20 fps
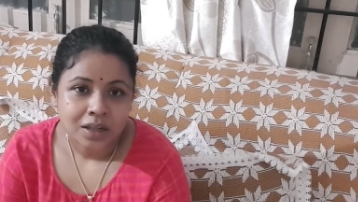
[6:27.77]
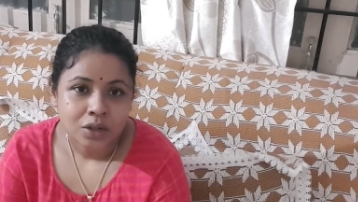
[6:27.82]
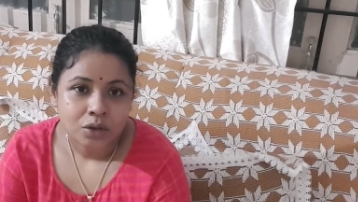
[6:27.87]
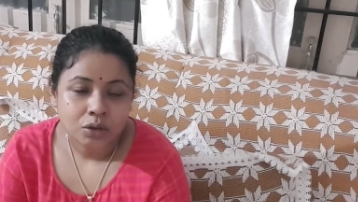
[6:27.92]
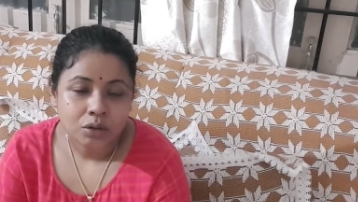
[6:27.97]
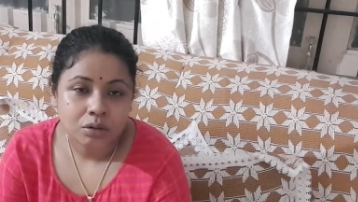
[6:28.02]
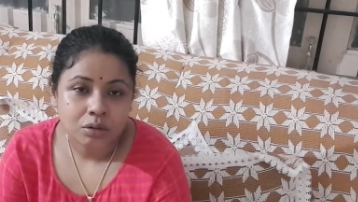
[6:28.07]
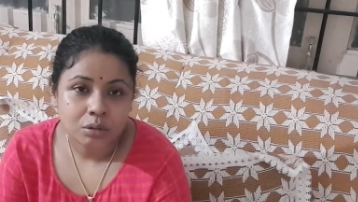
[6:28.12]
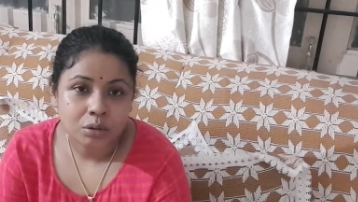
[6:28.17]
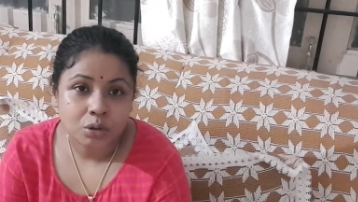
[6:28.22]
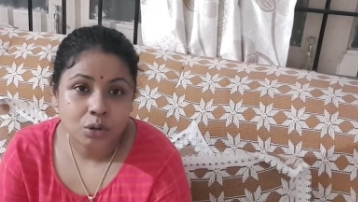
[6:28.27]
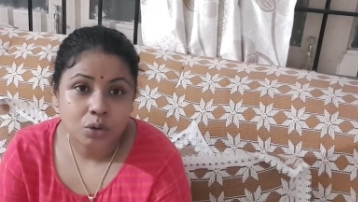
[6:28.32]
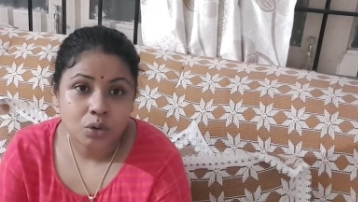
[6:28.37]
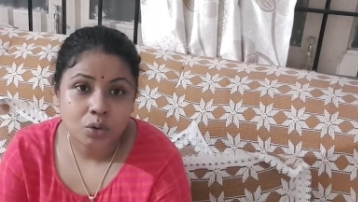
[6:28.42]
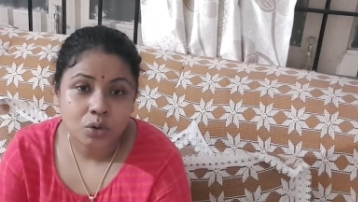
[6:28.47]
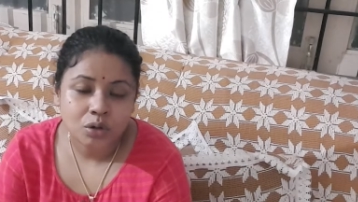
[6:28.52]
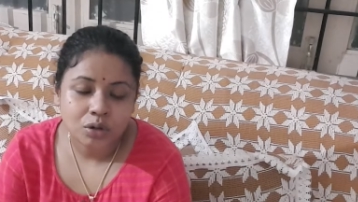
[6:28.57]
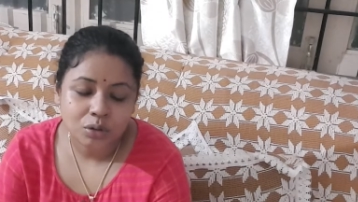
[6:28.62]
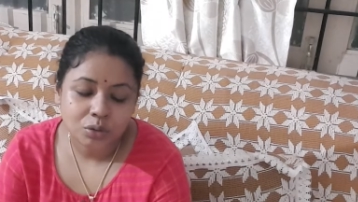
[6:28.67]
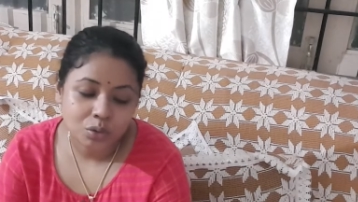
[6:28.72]
तो
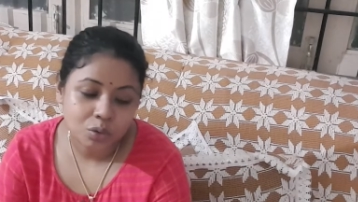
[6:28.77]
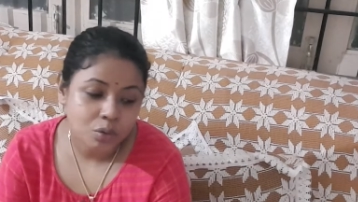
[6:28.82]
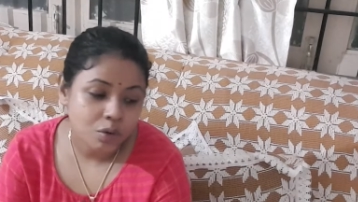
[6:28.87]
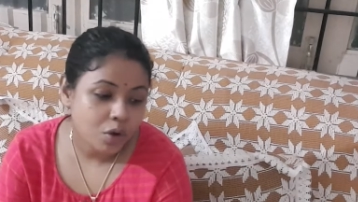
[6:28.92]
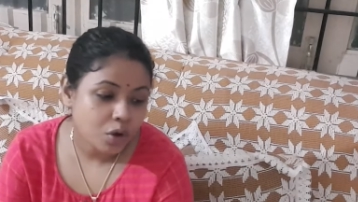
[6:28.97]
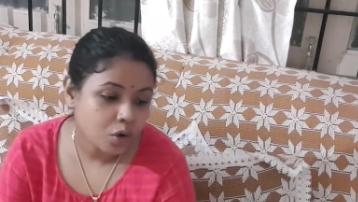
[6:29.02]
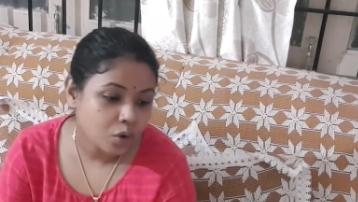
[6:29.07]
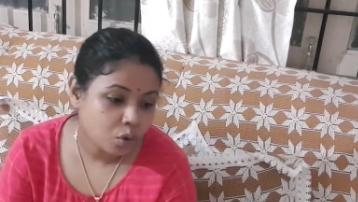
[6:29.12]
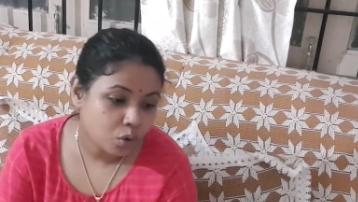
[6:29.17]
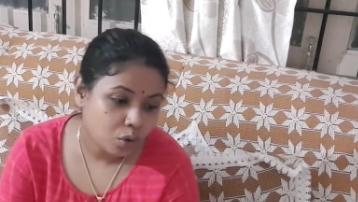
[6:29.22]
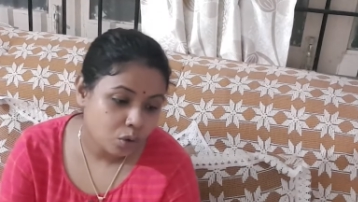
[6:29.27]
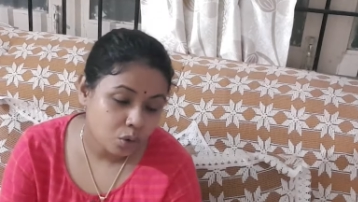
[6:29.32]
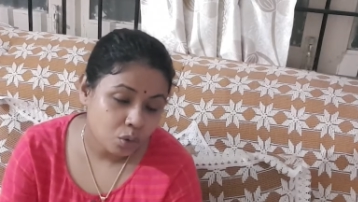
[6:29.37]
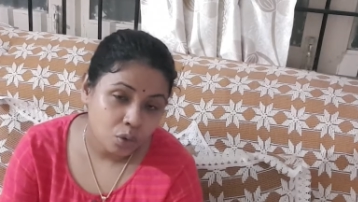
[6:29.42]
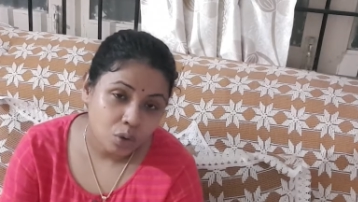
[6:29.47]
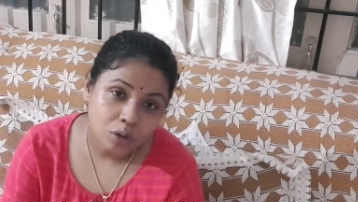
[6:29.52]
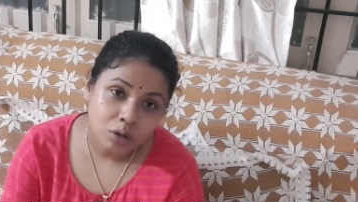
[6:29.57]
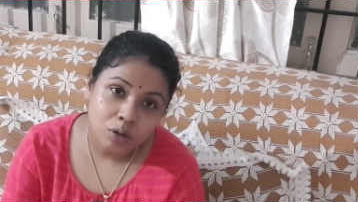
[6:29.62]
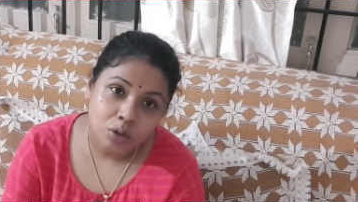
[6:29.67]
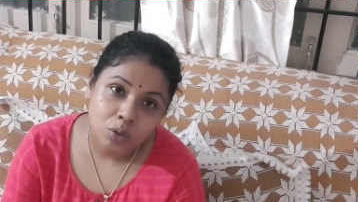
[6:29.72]
नोट दो और
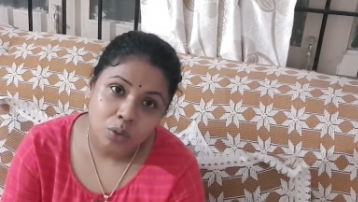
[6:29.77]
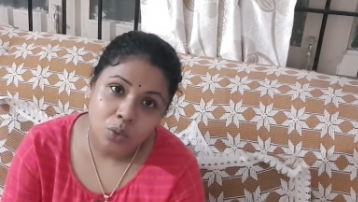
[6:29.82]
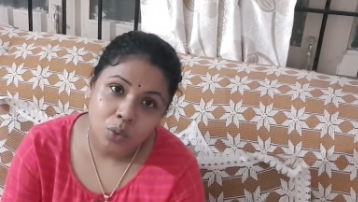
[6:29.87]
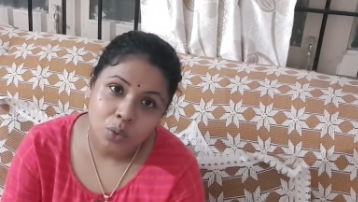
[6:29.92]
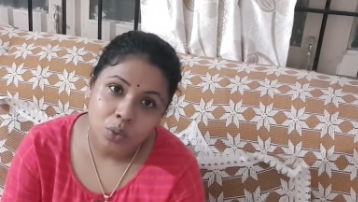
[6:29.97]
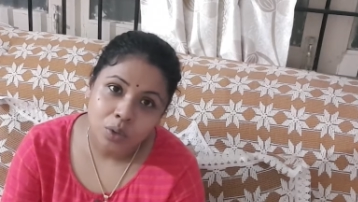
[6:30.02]
नोट लो